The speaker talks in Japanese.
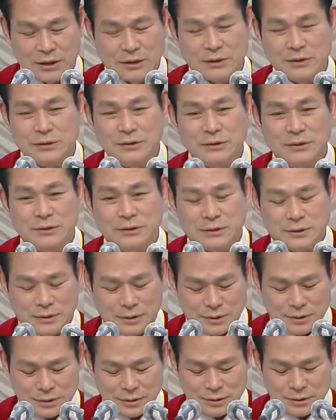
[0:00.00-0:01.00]
前回
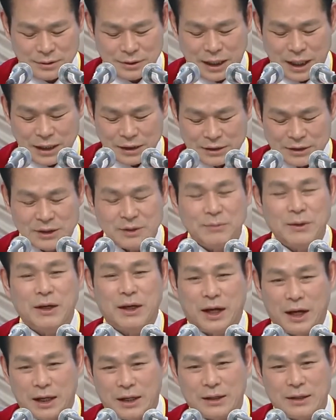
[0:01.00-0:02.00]
は
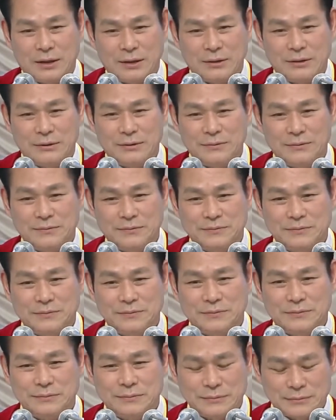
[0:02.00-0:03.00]
邪悪な良
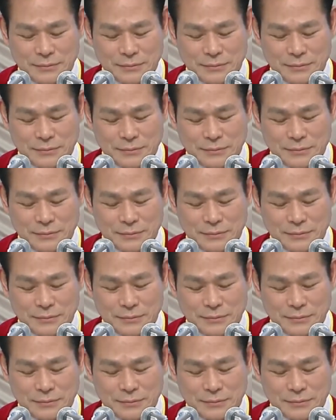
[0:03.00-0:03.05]
心